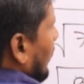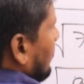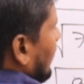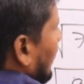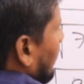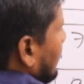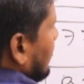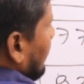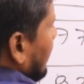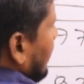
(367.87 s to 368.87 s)
बराबर
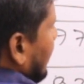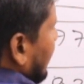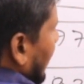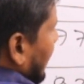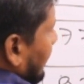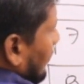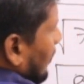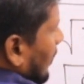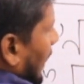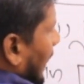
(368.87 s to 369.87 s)
सेवेंटी नाइन
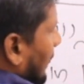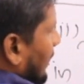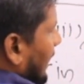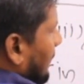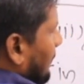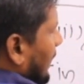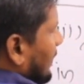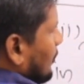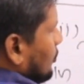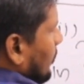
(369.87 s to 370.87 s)
अब m माइनस
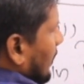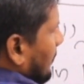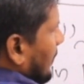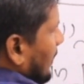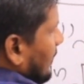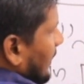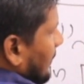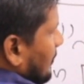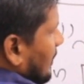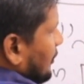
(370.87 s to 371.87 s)
वन अपान एम
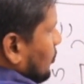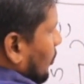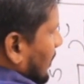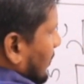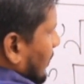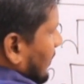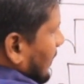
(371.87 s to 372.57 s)
का स्क्वायर कर लिया